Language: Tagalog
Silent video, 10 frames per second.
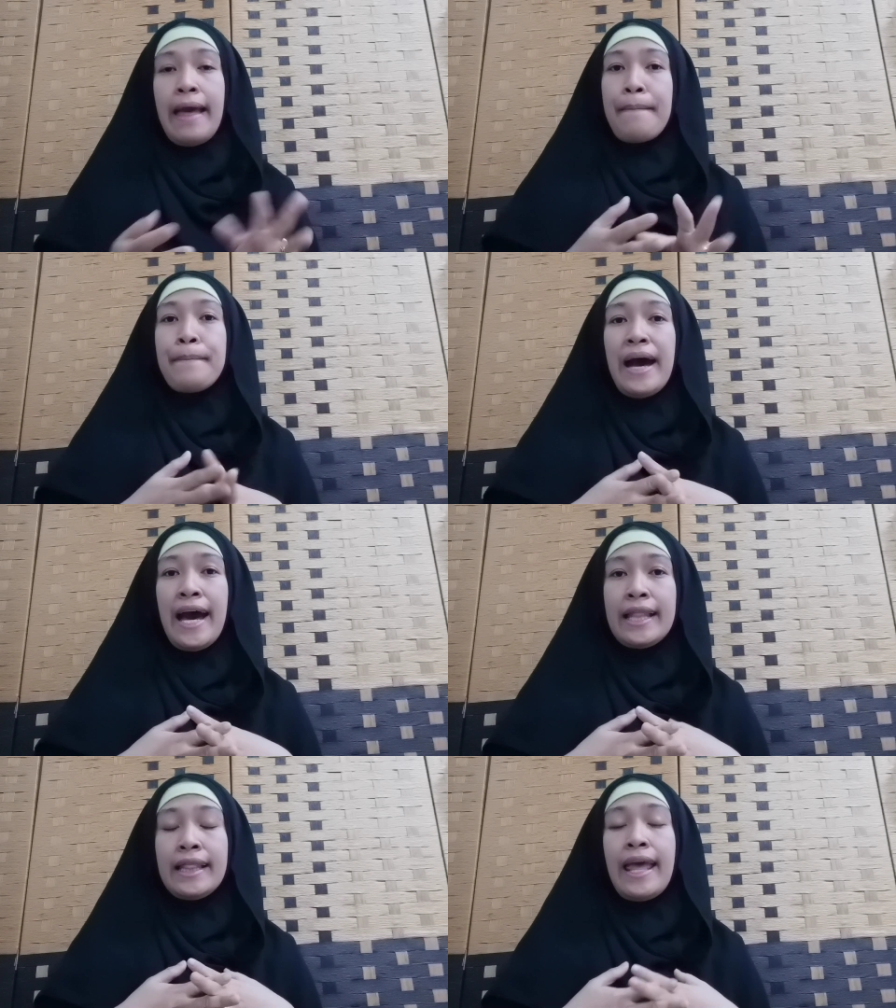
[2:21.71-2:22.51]

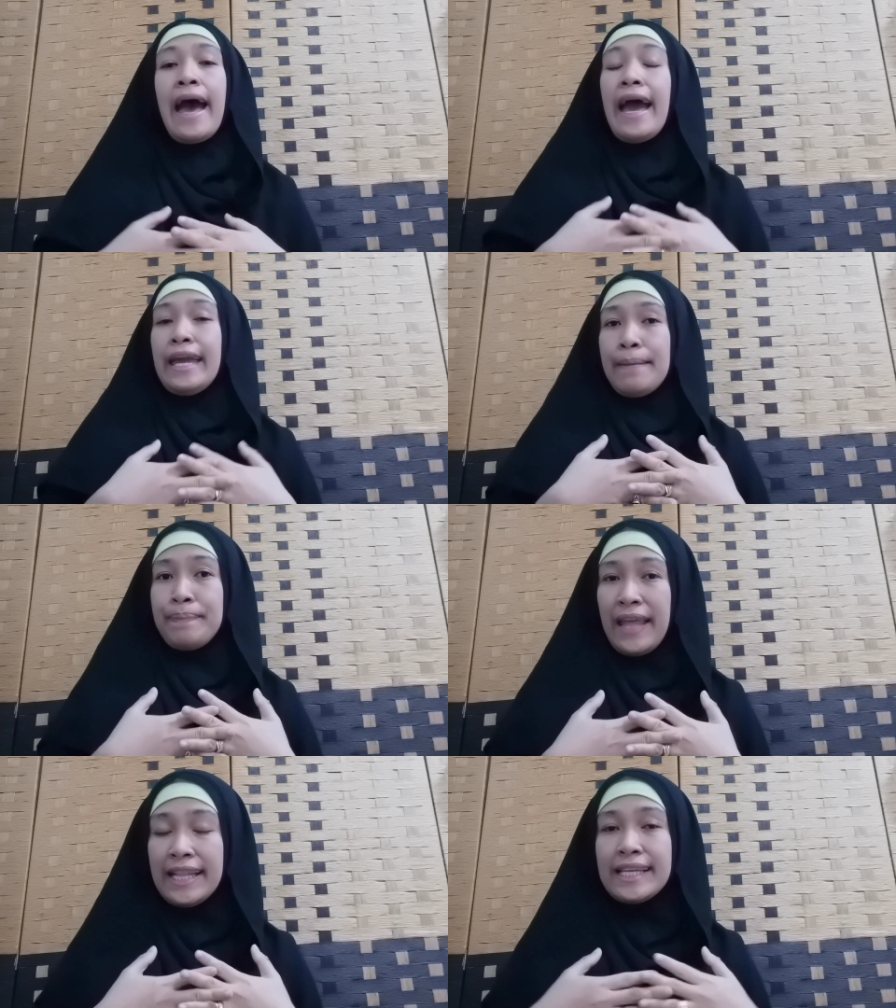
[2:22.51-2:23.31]
But I
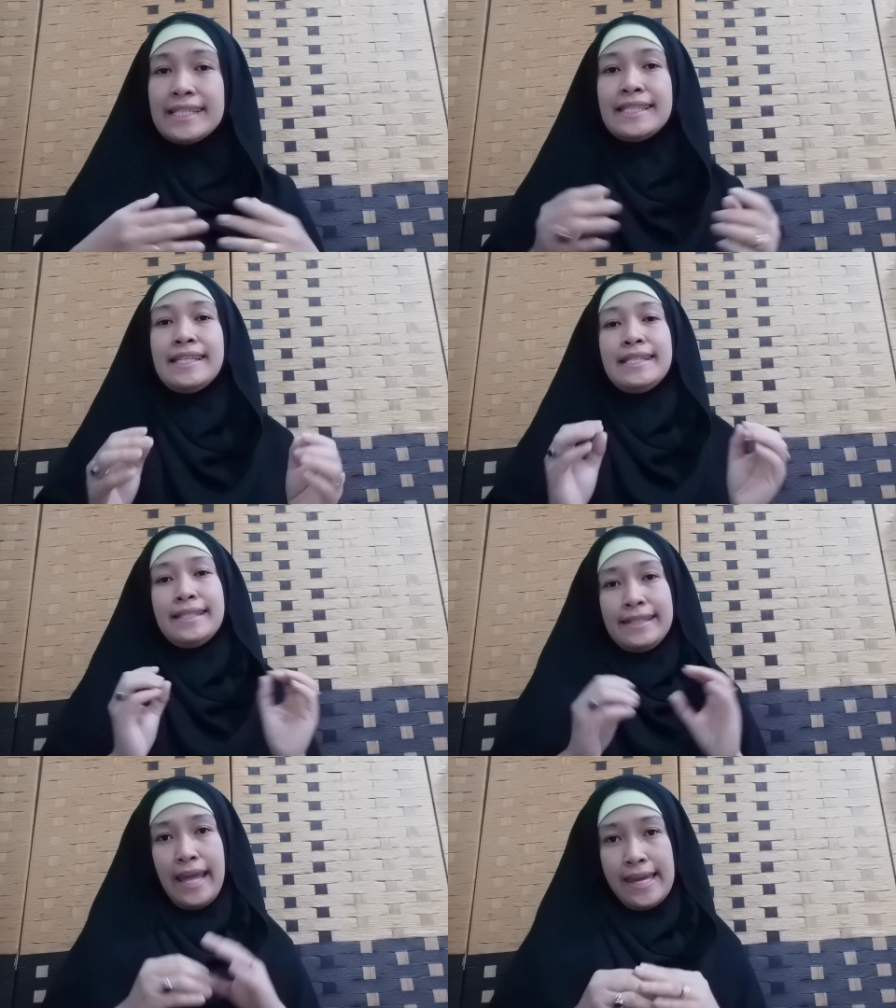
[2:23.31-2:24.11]
am not kasi
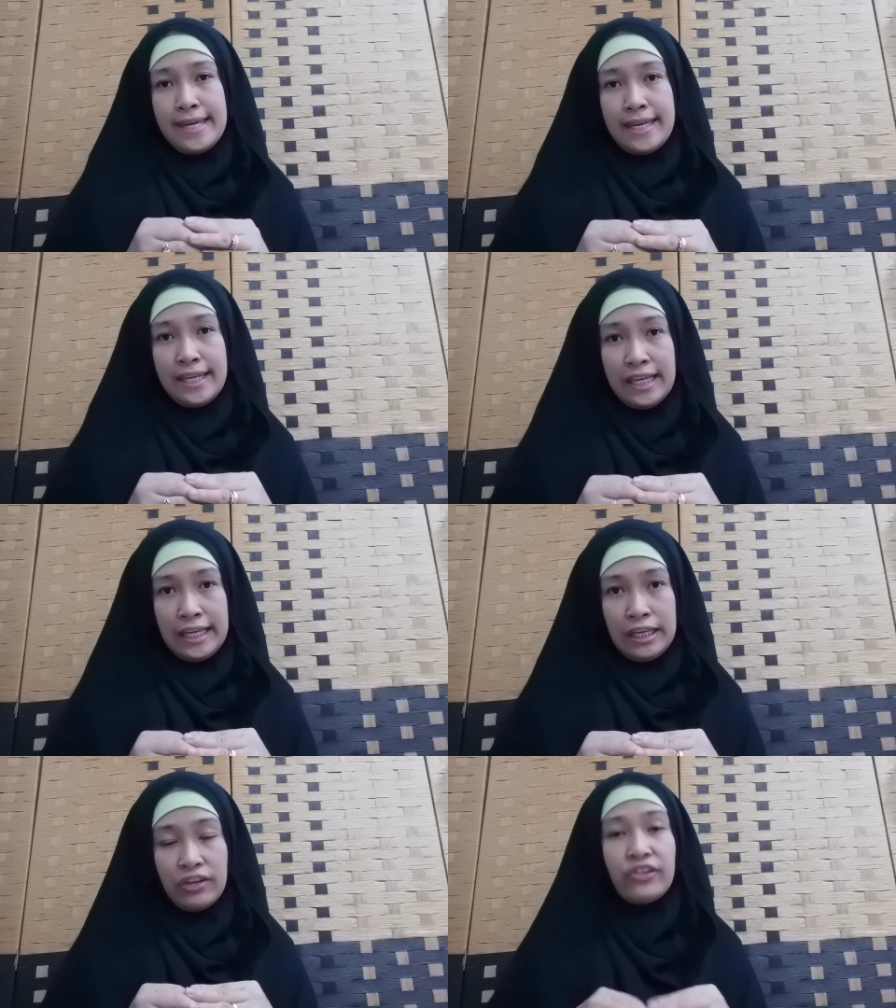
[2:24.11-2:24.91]
staying
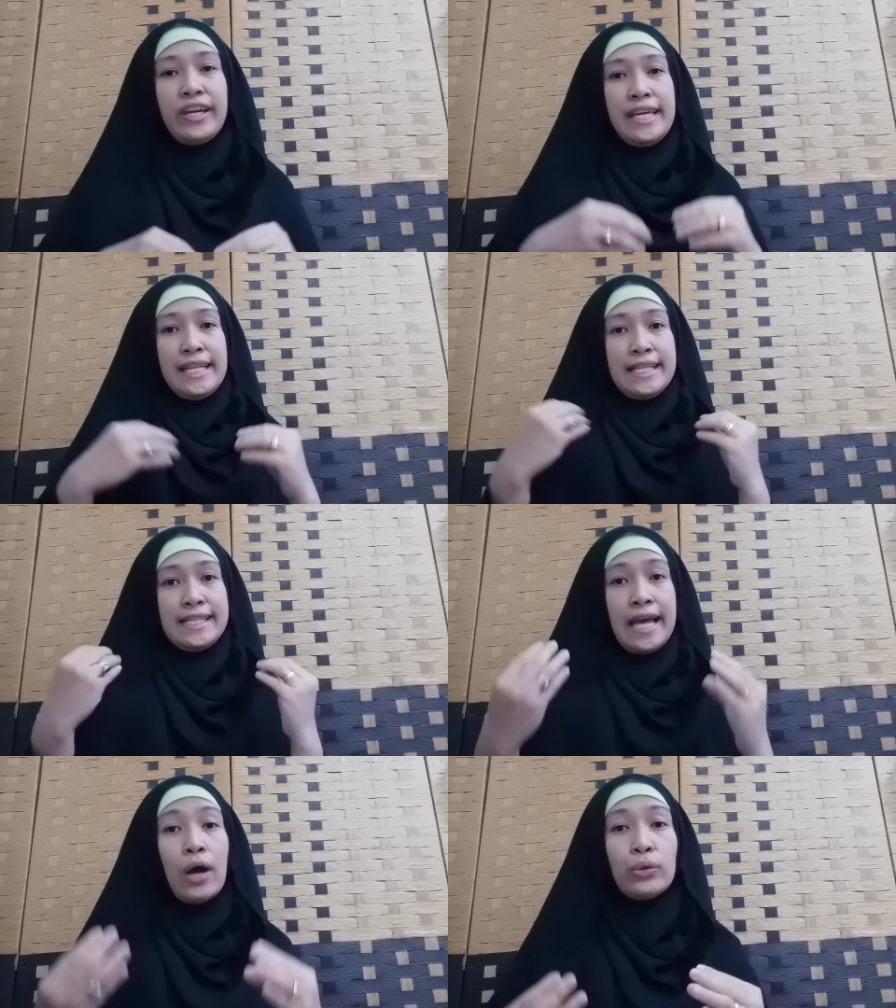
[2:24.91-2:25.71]
here in
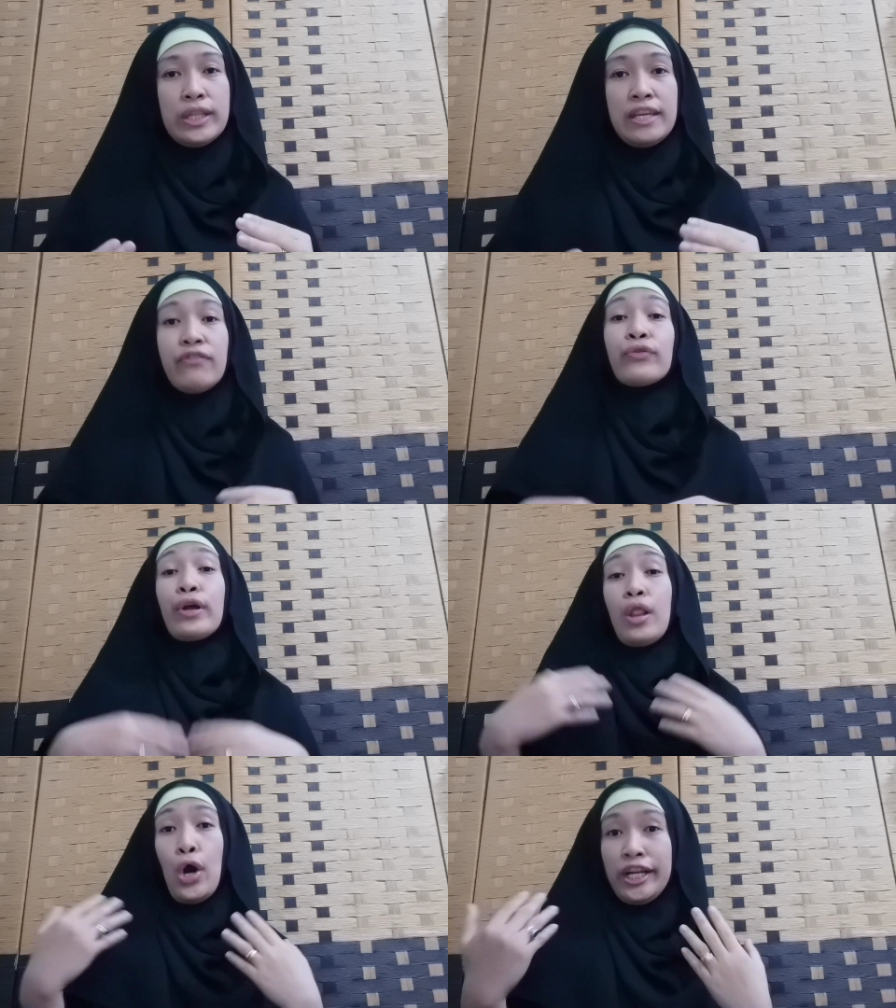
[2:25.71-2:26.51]
Saudi for
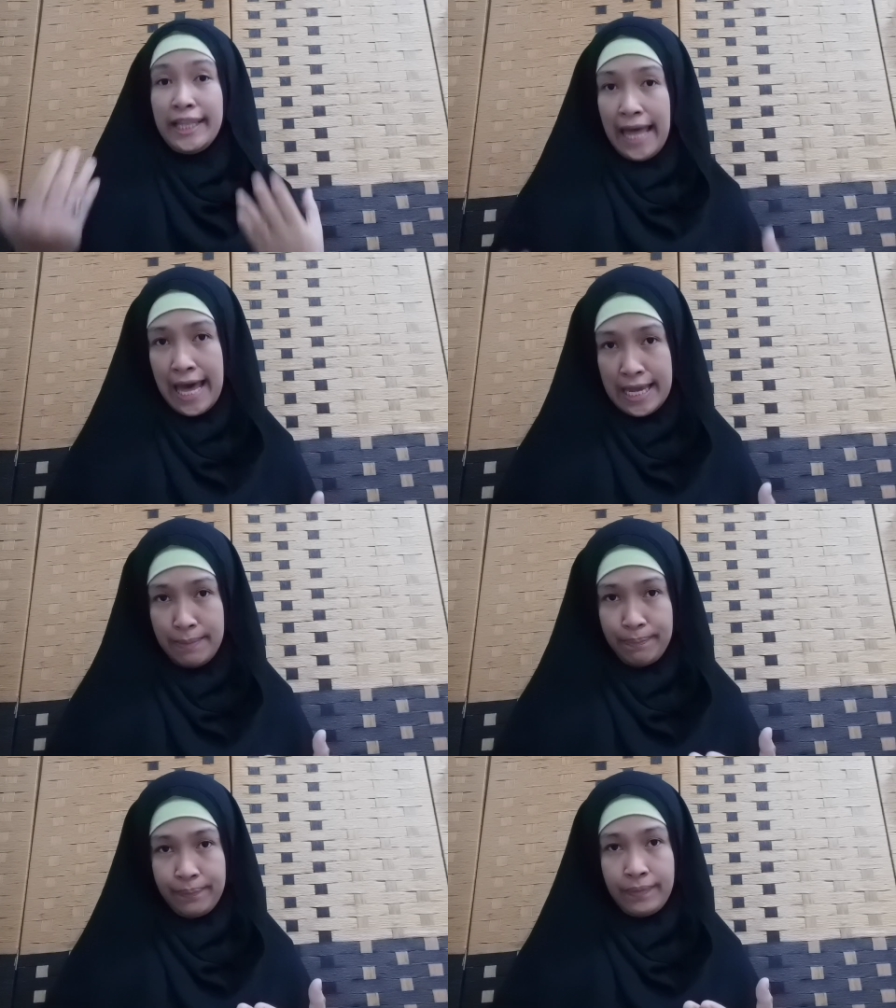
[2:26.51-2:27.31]
a long
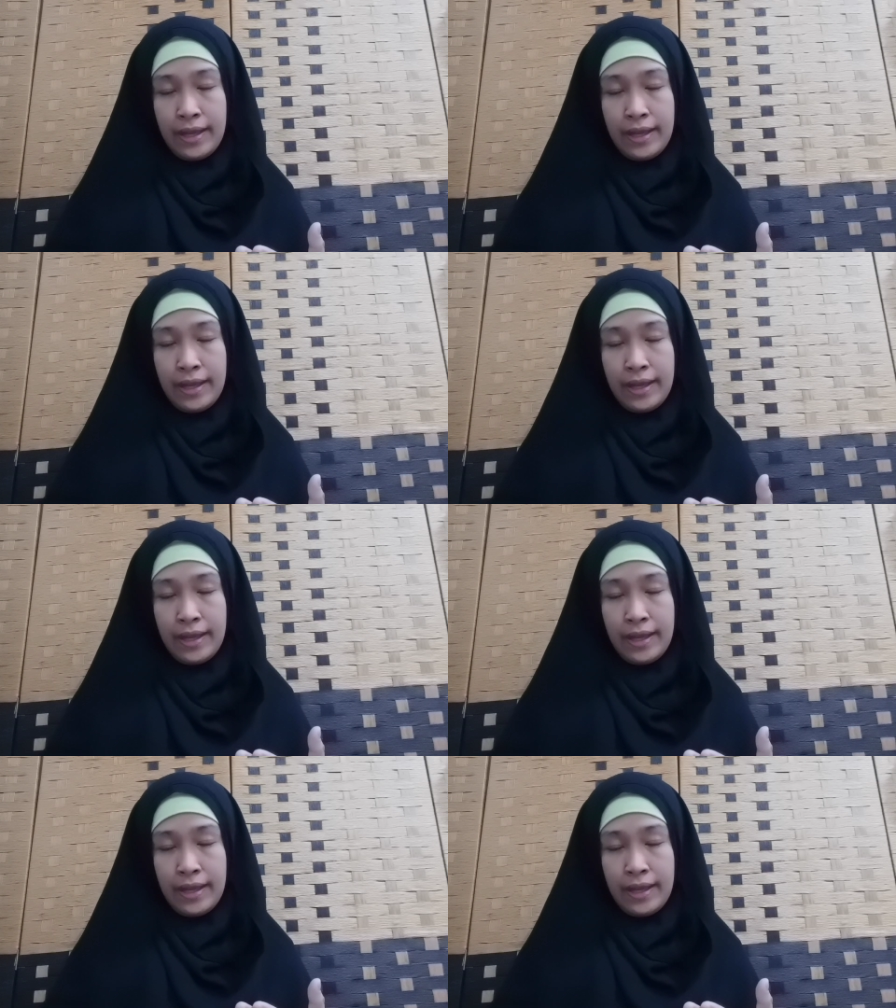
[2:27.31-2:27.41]
time.